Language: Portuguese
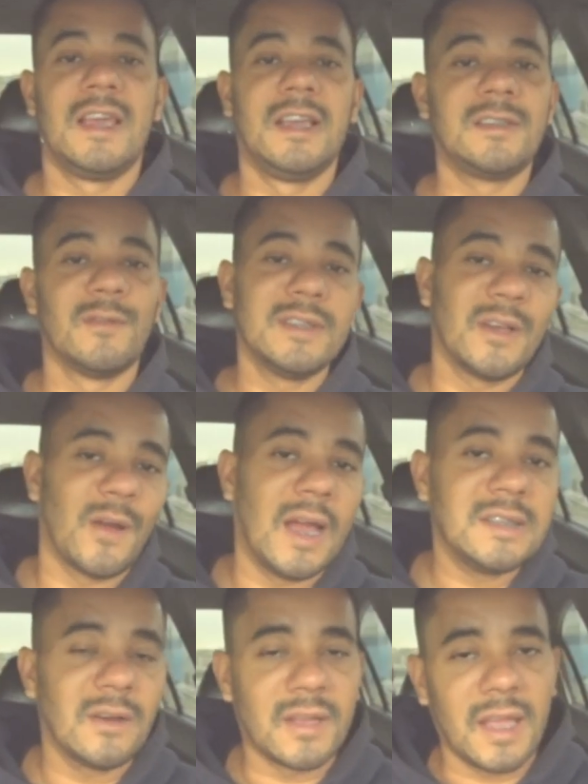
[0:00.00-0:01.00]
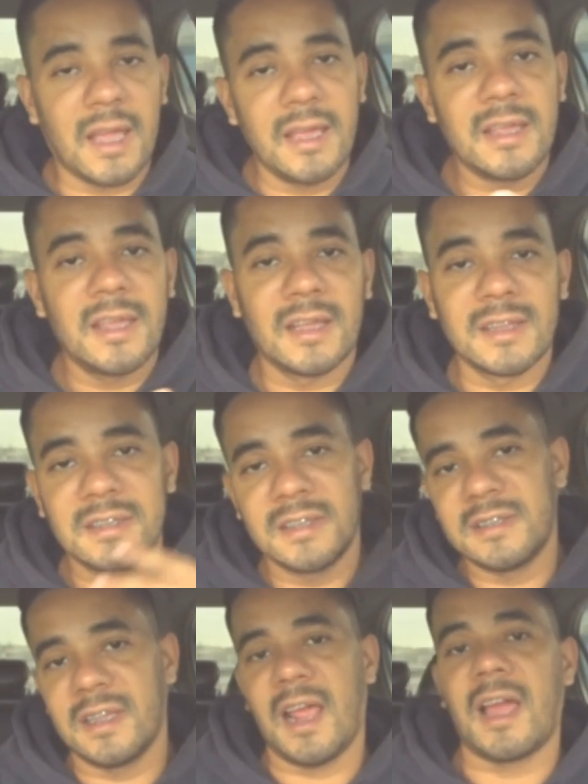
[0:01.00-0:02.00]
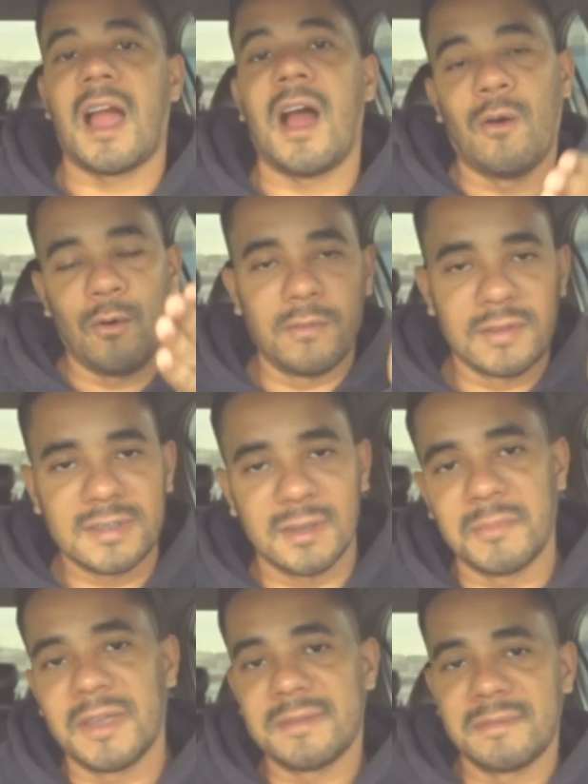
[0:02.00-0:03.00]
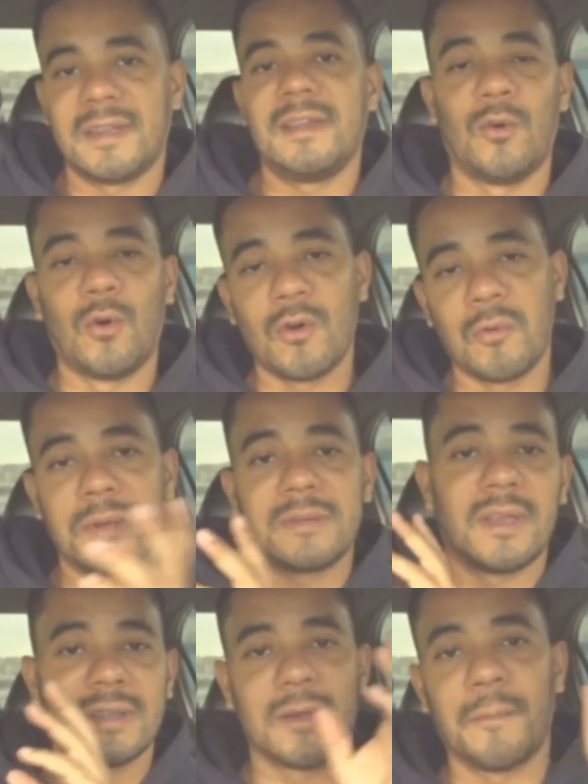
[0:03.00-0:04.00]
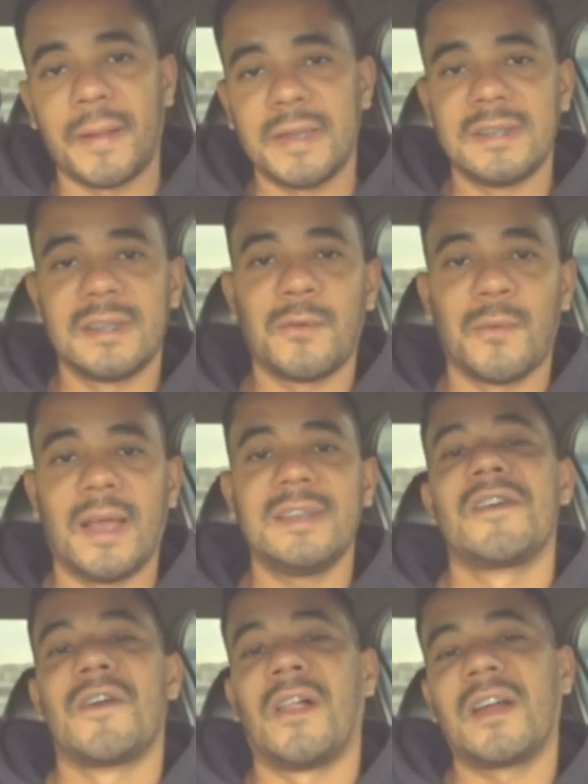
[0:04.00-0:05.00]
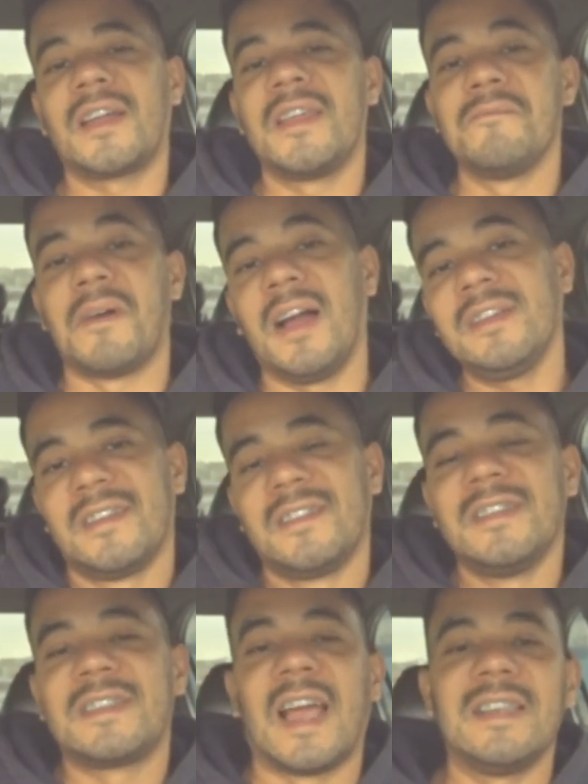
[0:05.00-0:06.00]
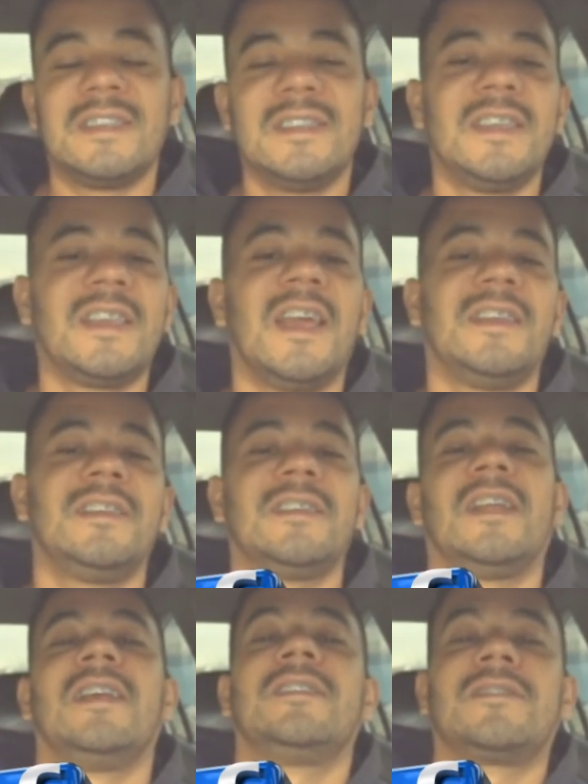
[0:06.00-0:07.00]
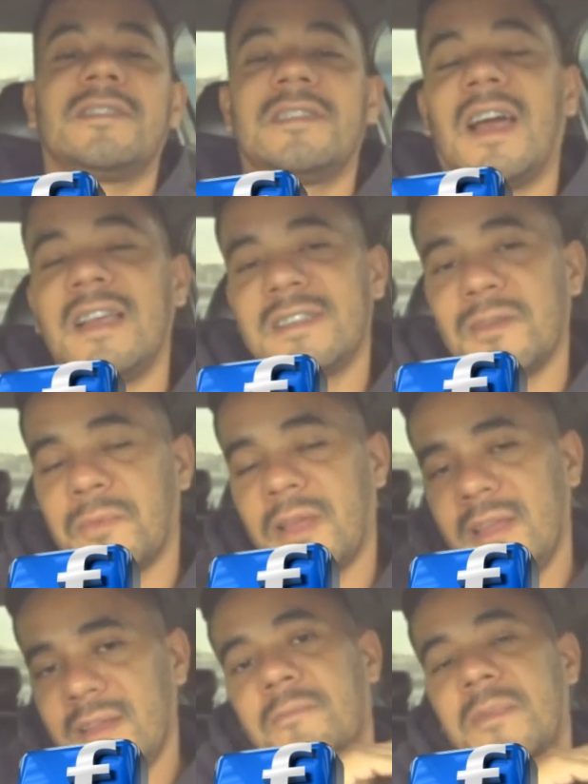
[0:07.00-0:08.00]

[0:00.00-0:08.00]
E se você conhece alguém aí que anda sem CNH, ou você mesmo, né? Ou alguma situação parecida com essa, coloca aqui embaixo. Não esquece de seguir a gente nas redes sociais também.